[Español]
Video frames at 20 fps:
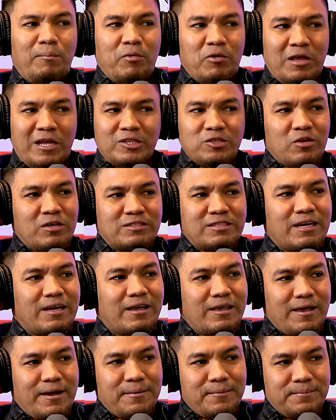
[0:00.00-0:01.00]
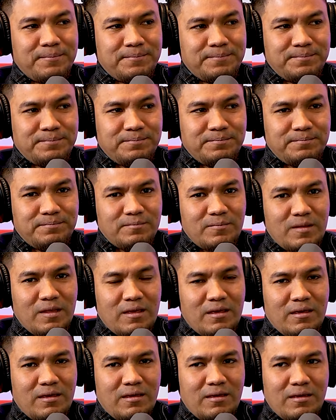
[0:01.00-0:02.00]
Mis proyectos están allá.
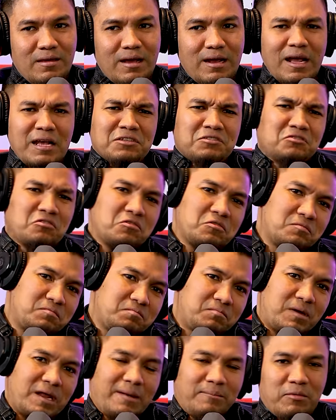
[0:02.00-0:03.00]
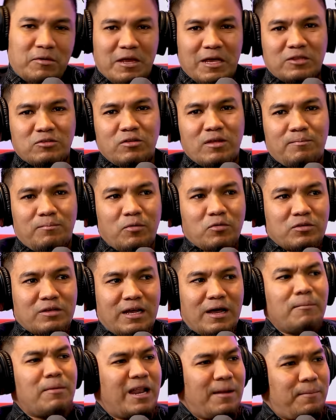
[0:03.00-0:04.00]
Eh, acá estoy para el proyecto de
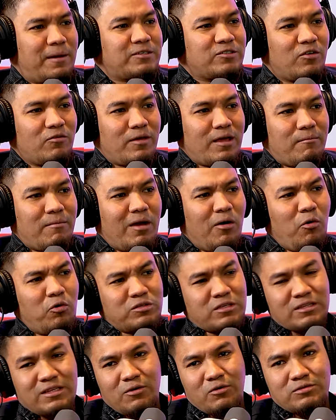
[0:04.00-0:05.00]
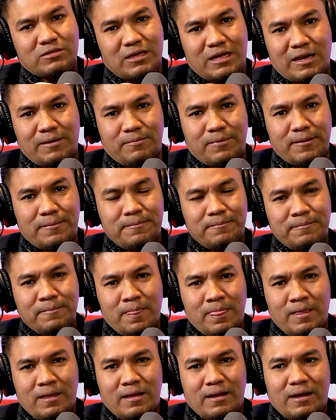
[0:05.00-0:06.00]
podcast. Me la paso bien, me gusta Tegucigalpa.
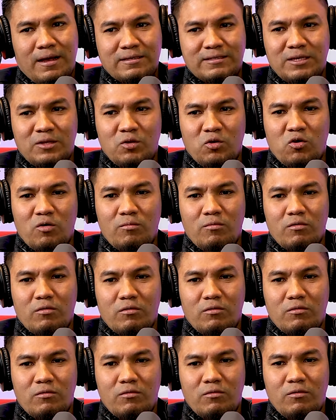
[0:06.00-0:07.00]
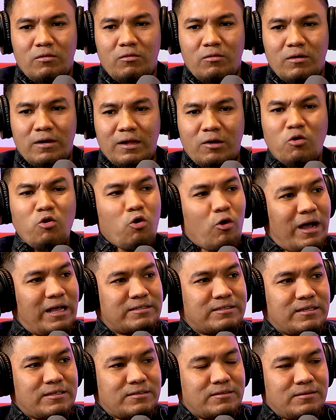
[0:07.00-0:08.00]
Ha sido como un lugar, un
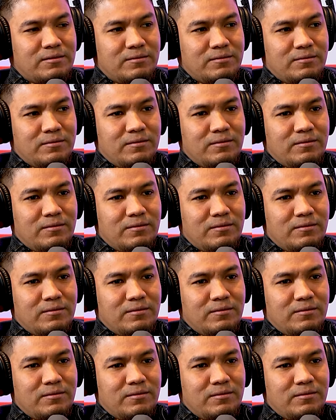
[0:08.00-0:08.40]
oasis.